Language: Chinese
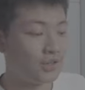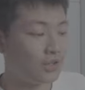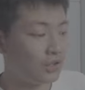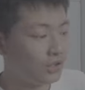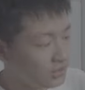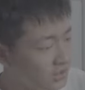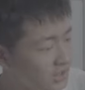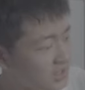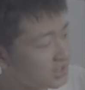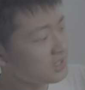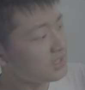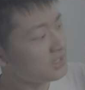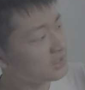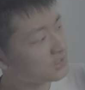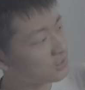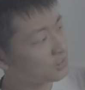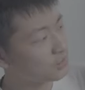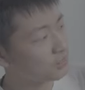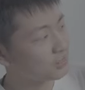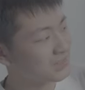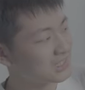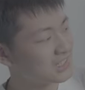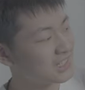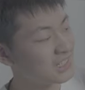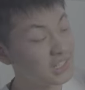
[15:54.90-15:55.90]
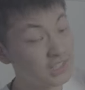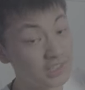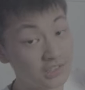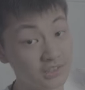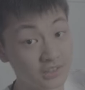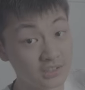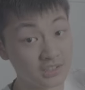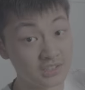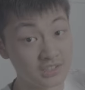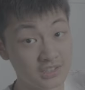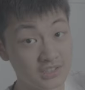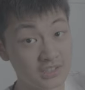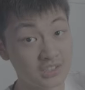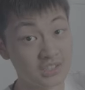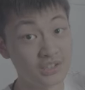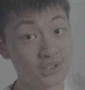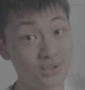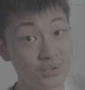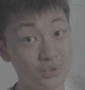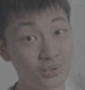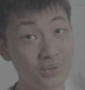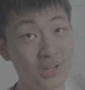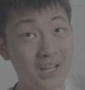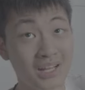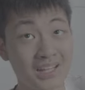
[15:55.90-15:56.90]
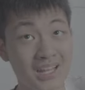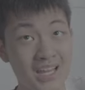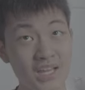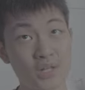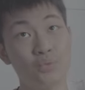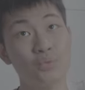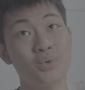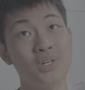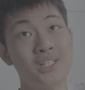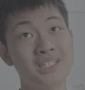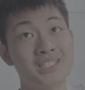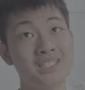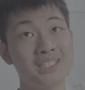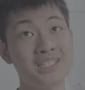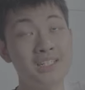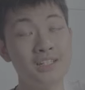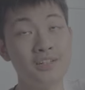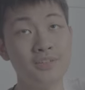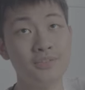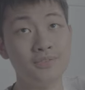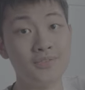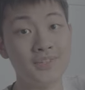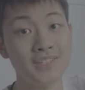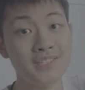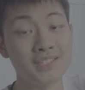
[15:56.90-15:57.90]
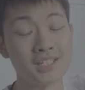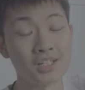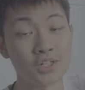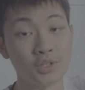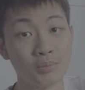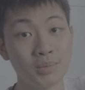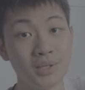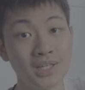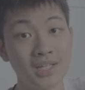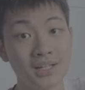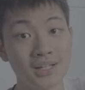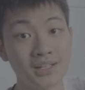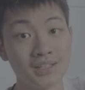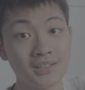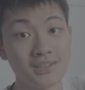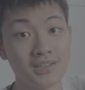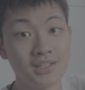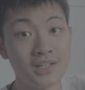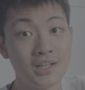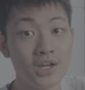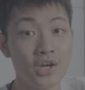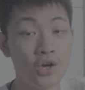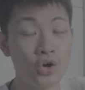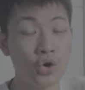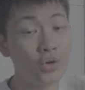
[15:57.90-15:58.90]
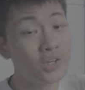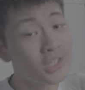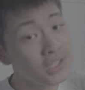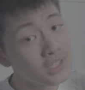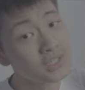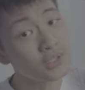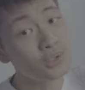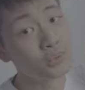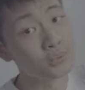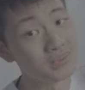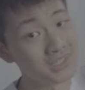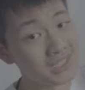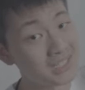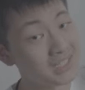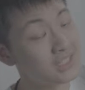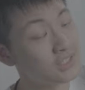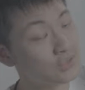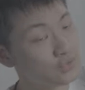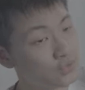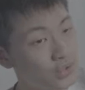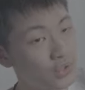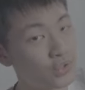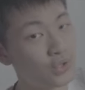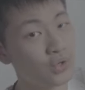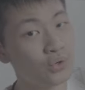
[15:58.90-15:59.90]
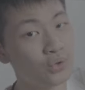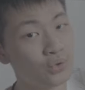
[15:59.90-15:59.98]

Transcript: OK，是我们今天的 Gaston Luca Lightway 系列的分享影片呢。OK，这我们今天最后。